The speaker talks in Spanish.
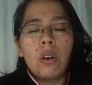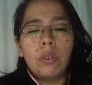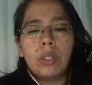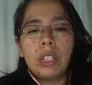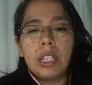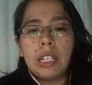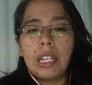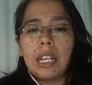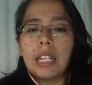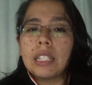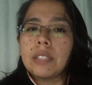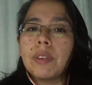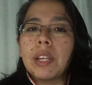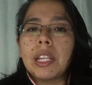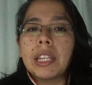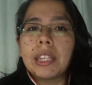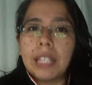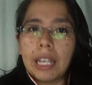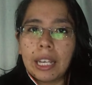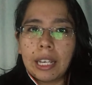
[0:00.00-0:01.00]
Una de las
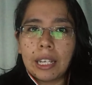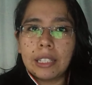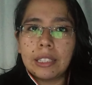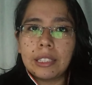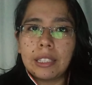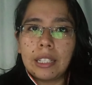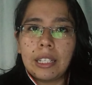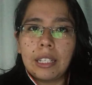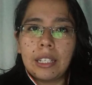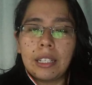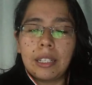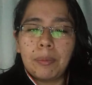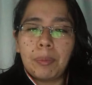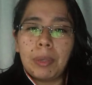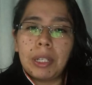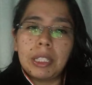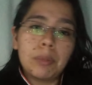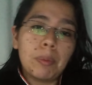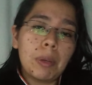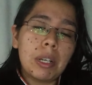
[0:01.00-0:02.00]
ventajas
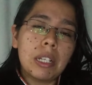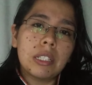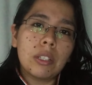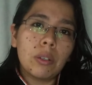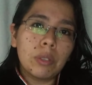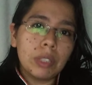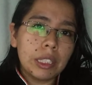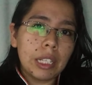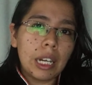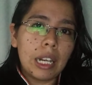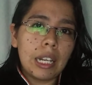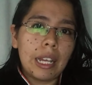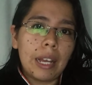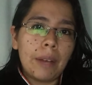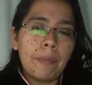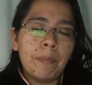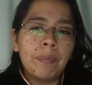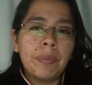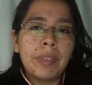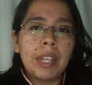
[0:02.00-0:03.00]
principales de
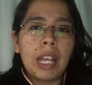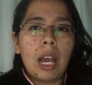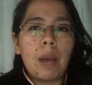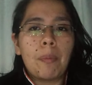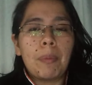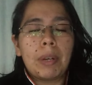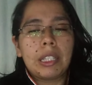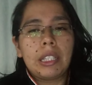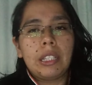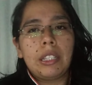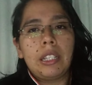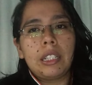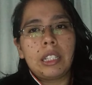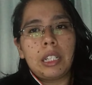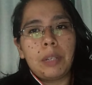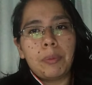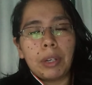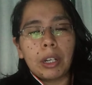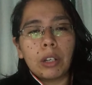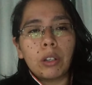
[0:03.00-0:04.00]
Australia, aparte del
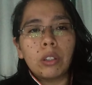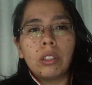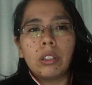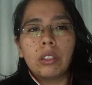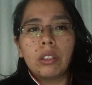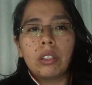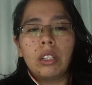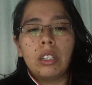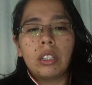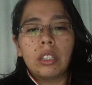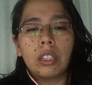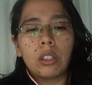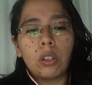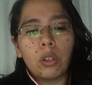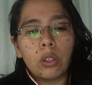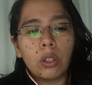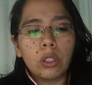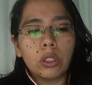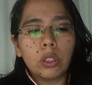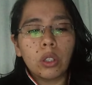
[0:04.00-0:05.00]
clima eh,
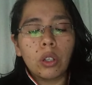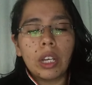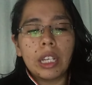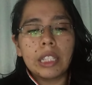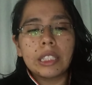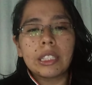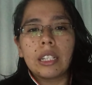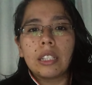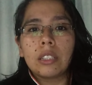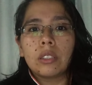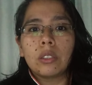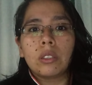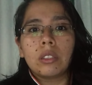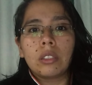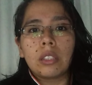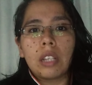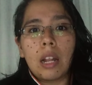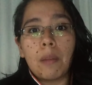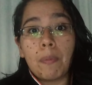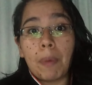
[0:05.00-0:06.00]
glorioso, es que
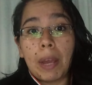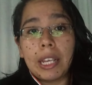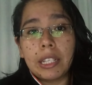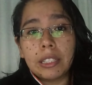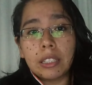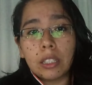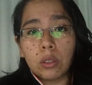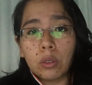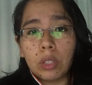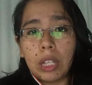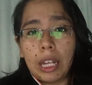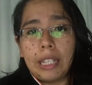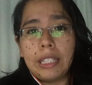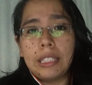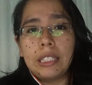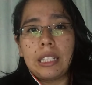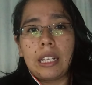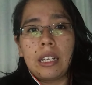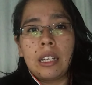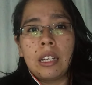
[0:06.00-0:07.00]
el país es una
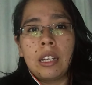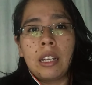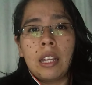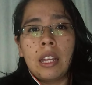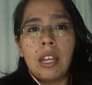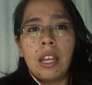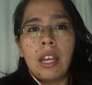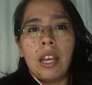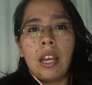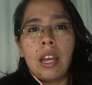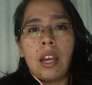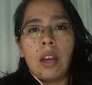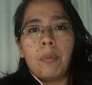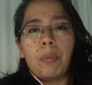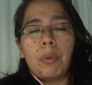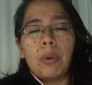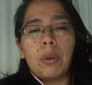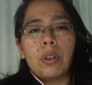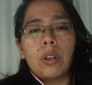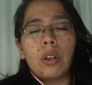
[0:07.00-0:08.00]
isla,
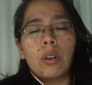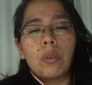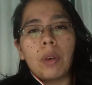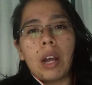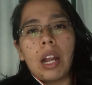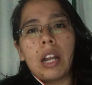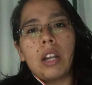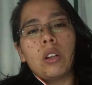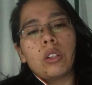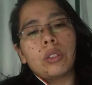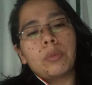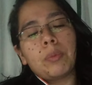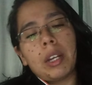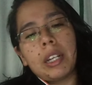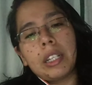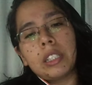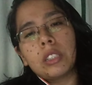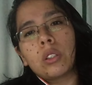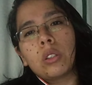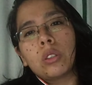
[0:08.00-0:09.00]
por lo cual los
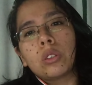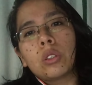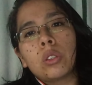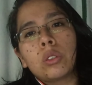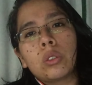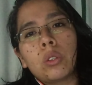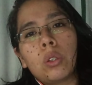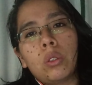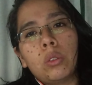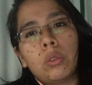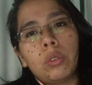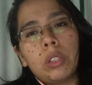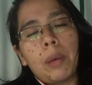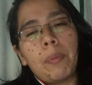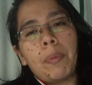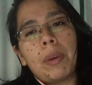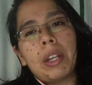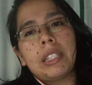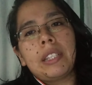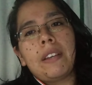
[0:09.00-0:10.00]
mariscos son
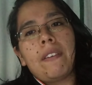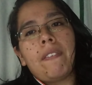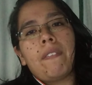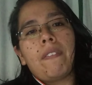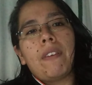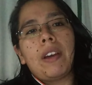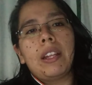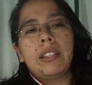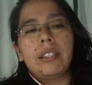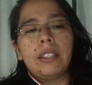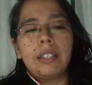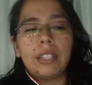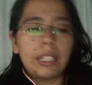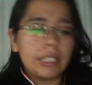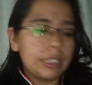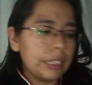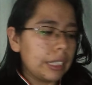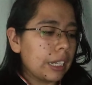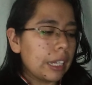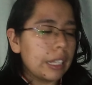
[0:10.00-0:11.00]
una parte
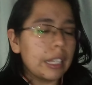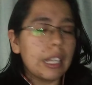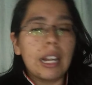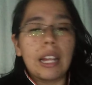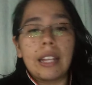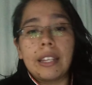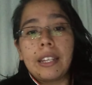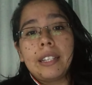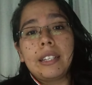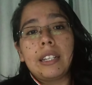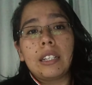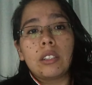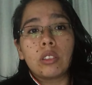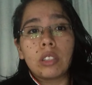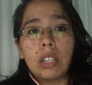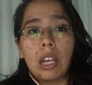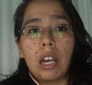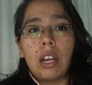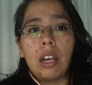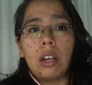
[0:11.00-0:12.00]
fantástica de la dieta
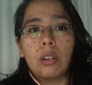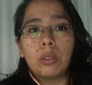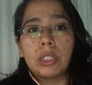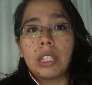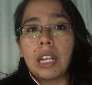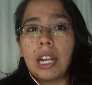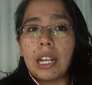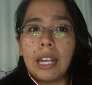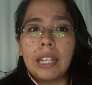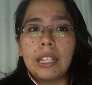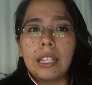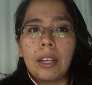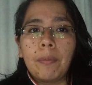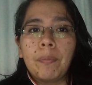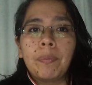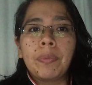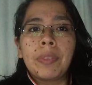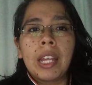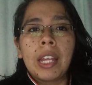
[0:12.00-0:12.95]
ah, australiana.